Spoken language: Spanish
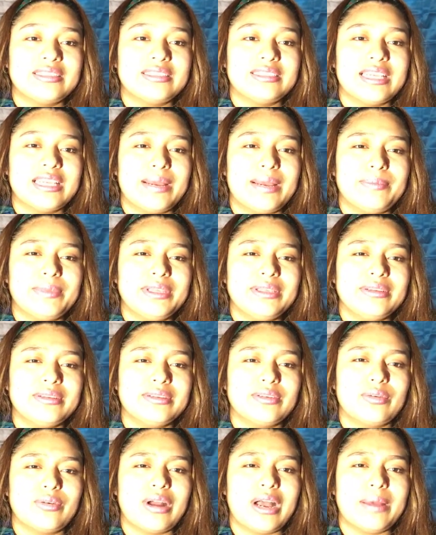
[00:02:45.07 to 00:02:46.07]
Yami
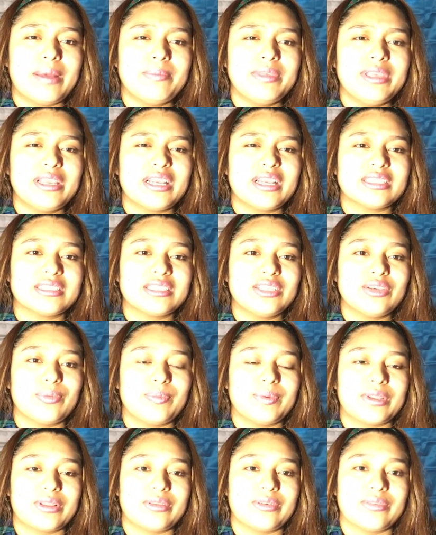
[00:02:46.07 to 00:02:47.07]
o Jami
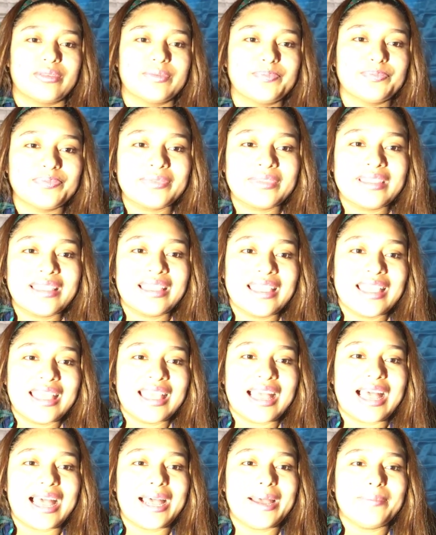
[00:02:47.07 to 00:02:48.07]
Castillo, perdón.
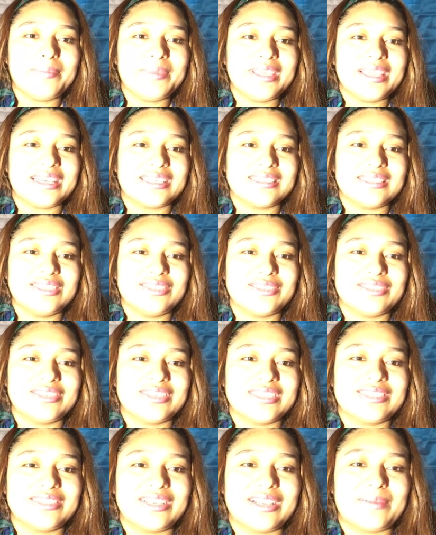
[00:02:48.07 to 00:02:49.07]
Jami Castillo,
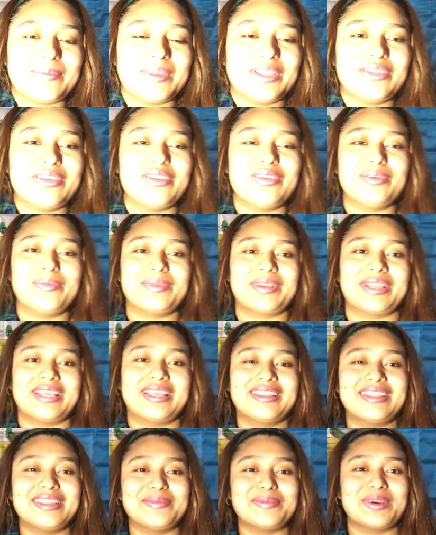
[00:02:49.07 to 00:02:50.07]
yo estoy cambiando el nombre
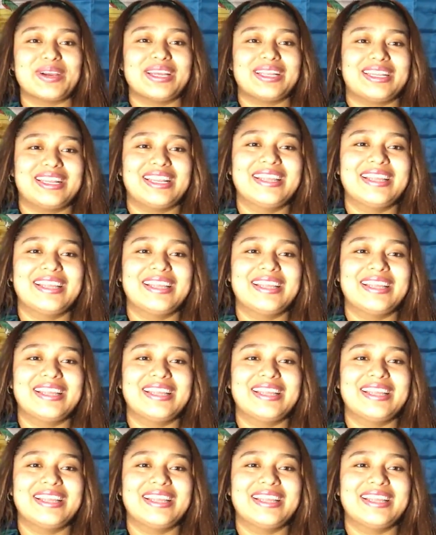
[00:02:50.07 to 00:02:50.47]
de mujer.